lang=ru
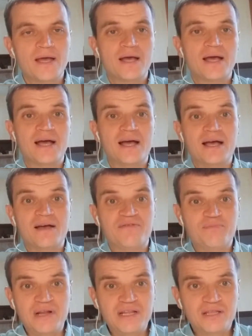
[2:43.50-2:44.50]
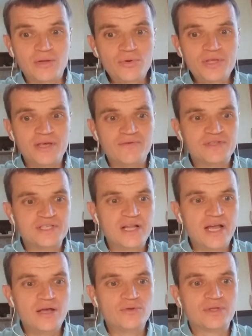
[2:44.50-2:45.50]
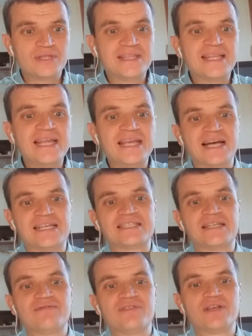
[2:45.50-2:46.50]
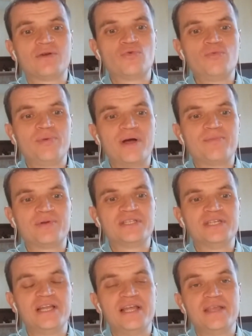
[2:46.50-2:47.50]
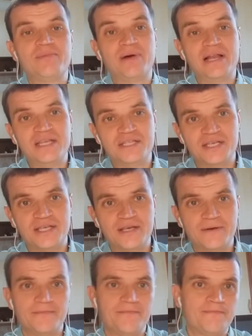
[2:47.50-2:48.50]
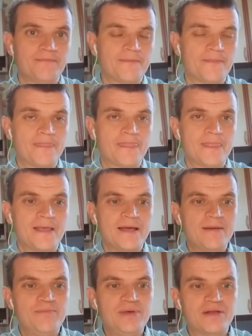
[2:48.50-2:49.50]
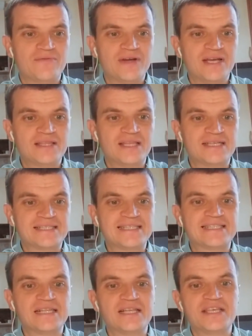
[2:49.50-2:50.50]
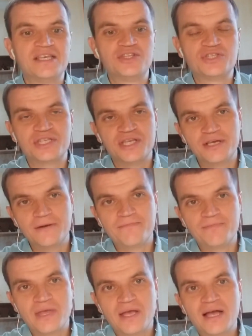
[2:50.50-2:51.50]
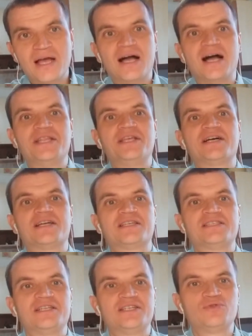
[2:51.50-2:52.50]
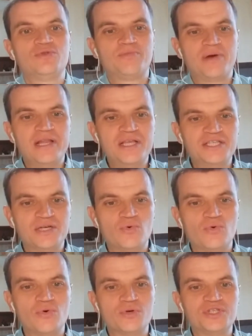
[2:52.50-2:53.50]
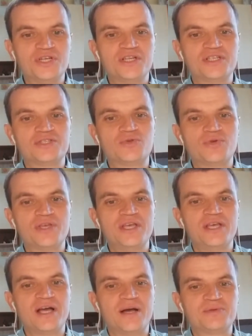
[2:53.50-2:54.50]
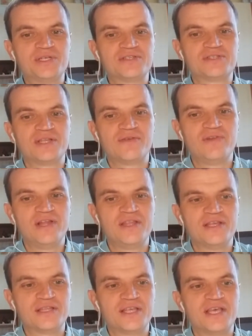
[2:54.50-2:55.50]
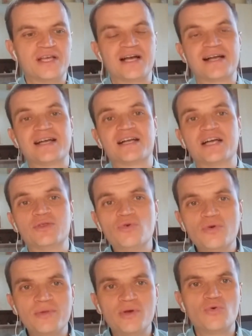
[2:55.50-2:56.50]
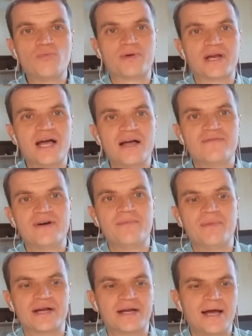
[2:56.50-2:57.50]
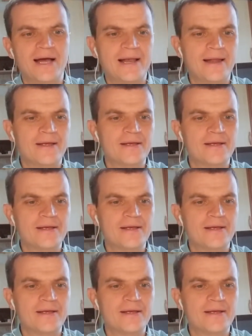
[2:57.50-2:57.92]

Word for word: Э, в политологии выделяют три основные группы определений политики – Первое – это социологические. Они характеризуют политику через другие общественные явления, такие как экономику, право, мораль,